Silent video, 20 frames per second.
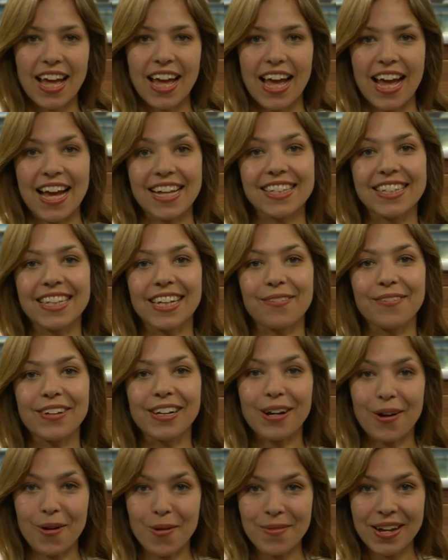Herzlich
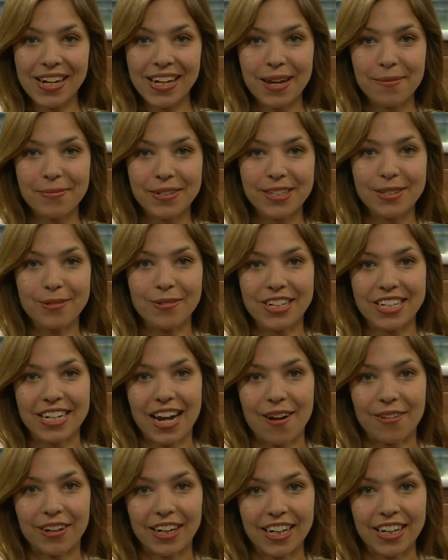willkommen, liebe
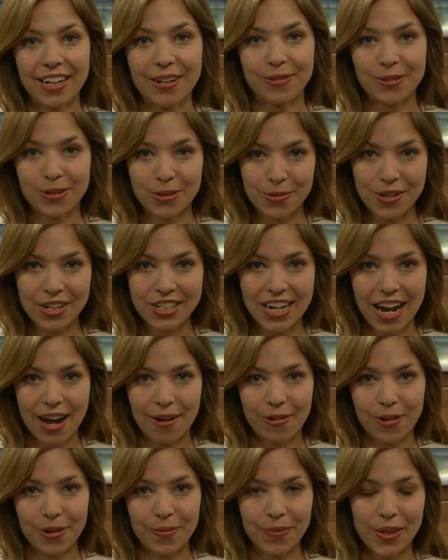Zuschauerinnen und
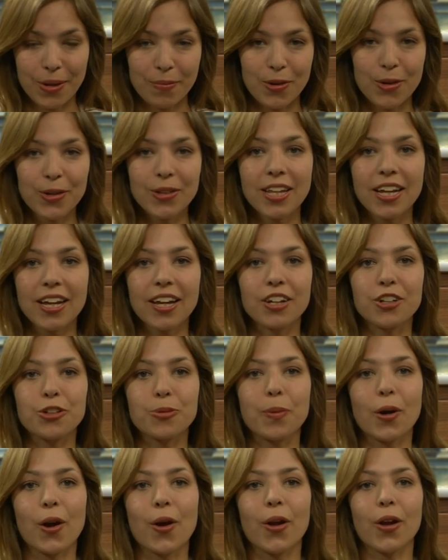Zuschauer. Im heutigen
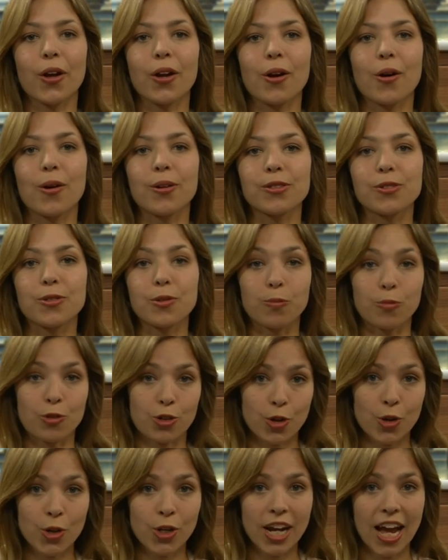Gespräch geht es
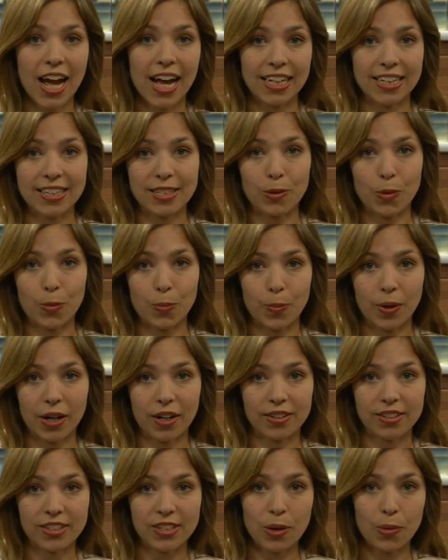um
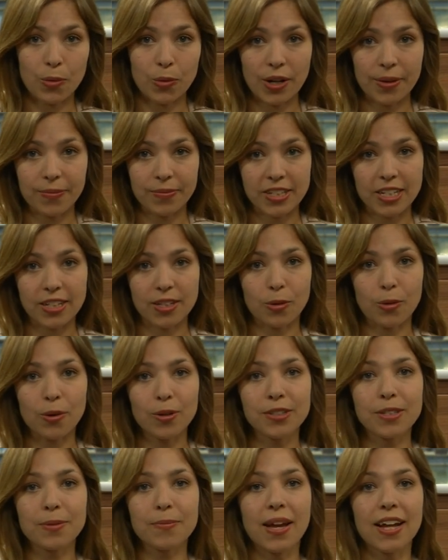Schönheitsoperationen. Seit
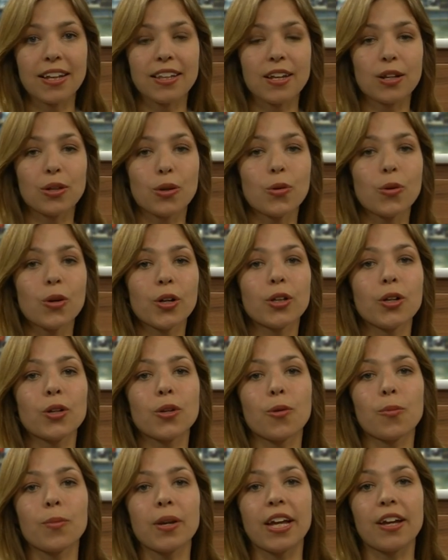kurzem hat
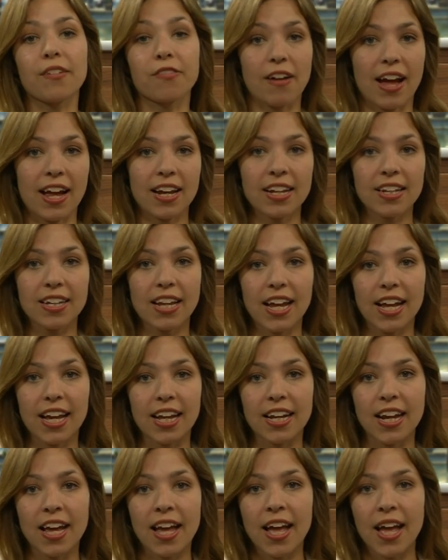Dr. Dominik
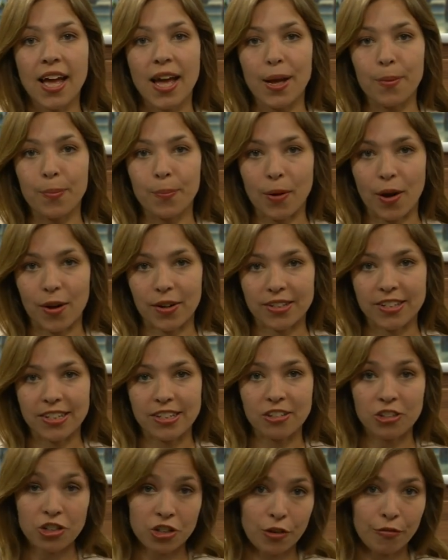Feinendegen eine
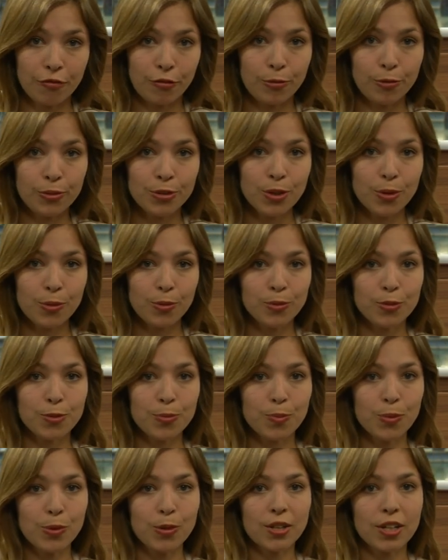Praxis in Schaffhausen
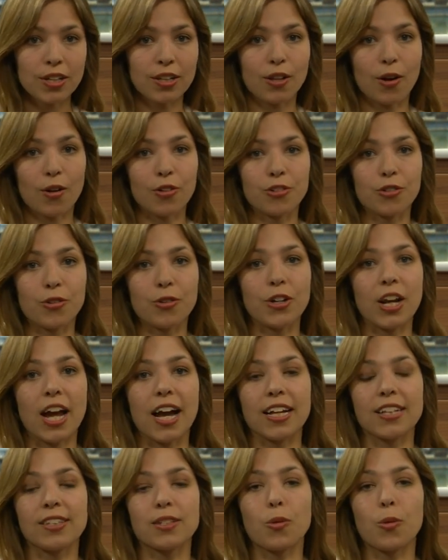und bietet da
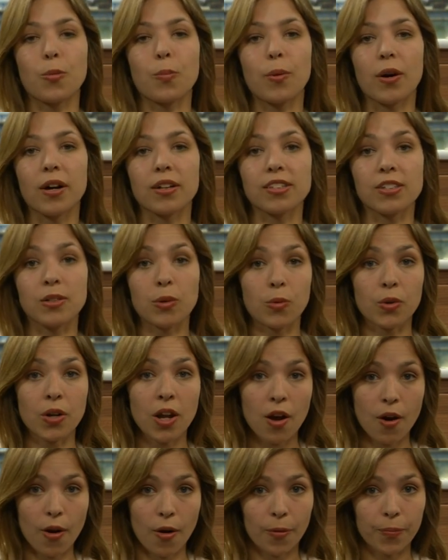
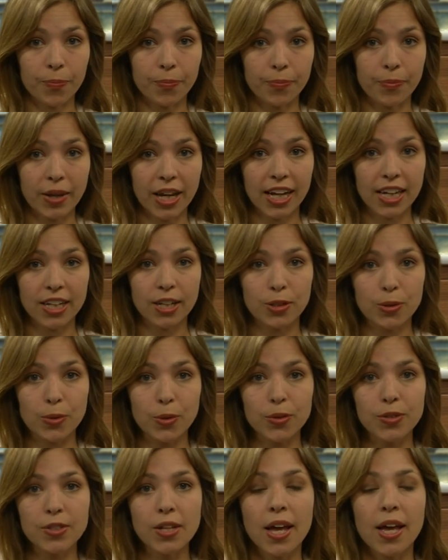Schönheitsoperationen an. Wir reden
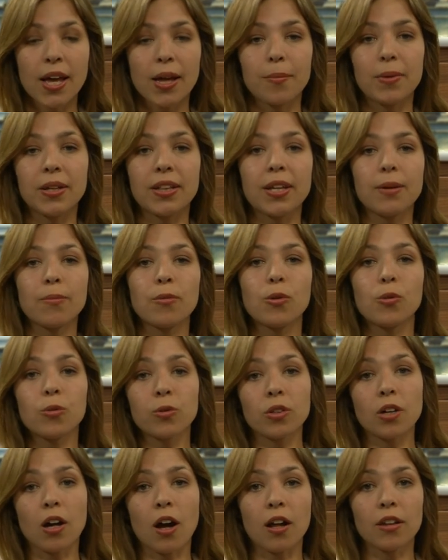heute mit ihm
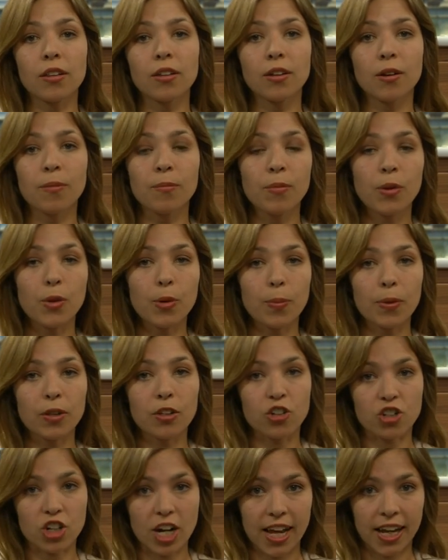unter anderem
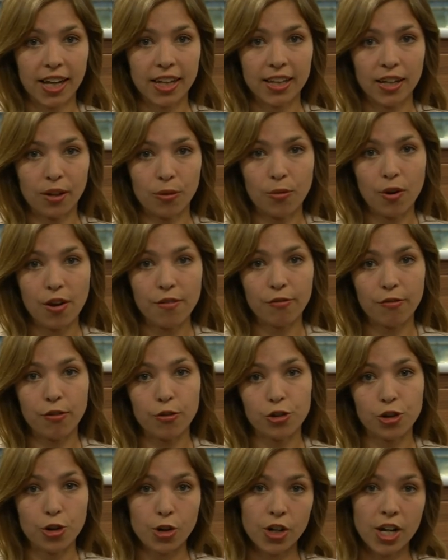über den schlechten Ruf
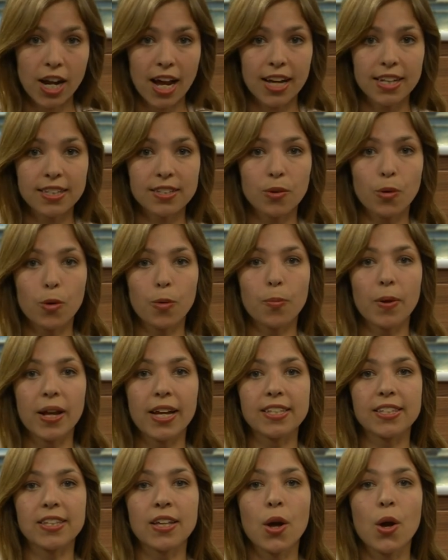von
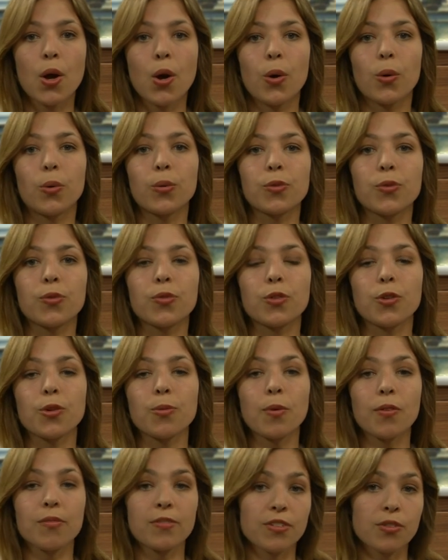Schönheits-OPs und
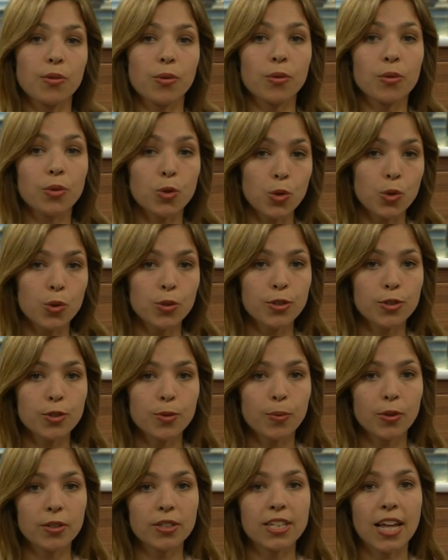darüber, wieso
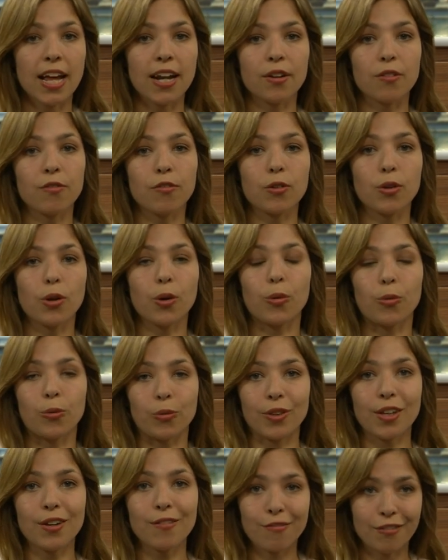90 Prozent der
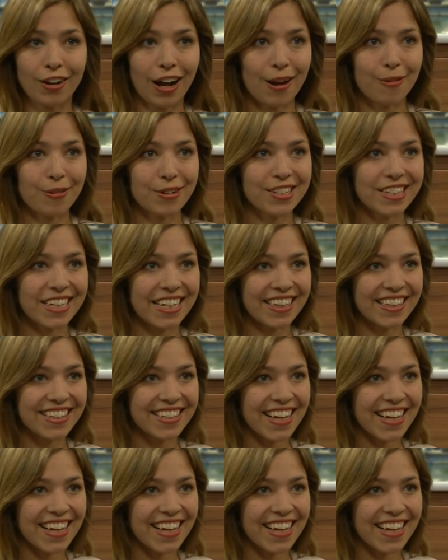Kunden Frauen sind.